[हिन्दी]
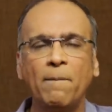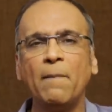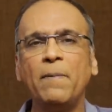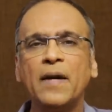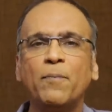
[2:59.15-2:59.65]

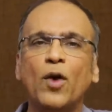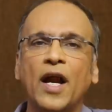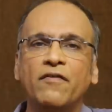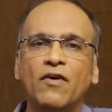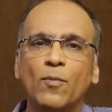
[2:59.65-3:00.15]
पब्लिक
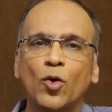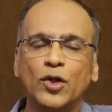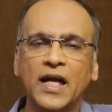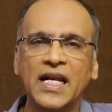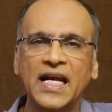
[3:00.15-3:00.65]
पुरानी फिल्मों
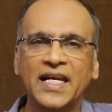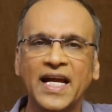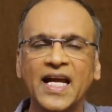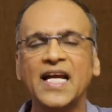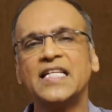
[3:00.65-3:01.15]
को देखने के
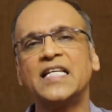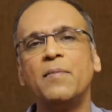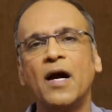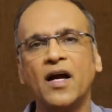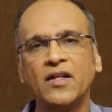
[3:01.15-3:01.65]
लिए
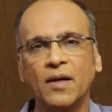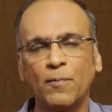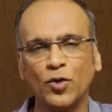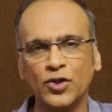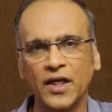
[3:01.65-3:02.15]
सिनेमाघर
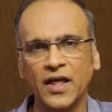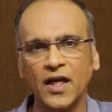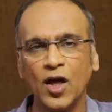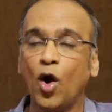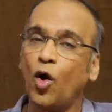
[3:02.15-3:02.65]
तक पहुंचेगी
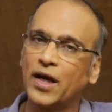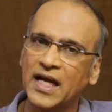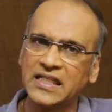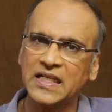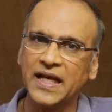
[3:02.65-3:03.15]
और
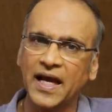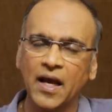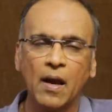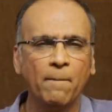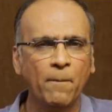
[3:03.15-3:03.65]
इसलिए
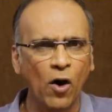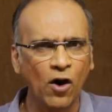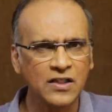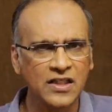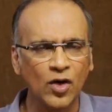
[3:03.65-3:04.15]

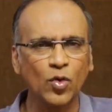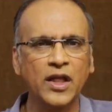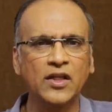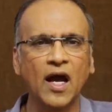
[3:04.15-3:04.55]
बहुत ज़रूरी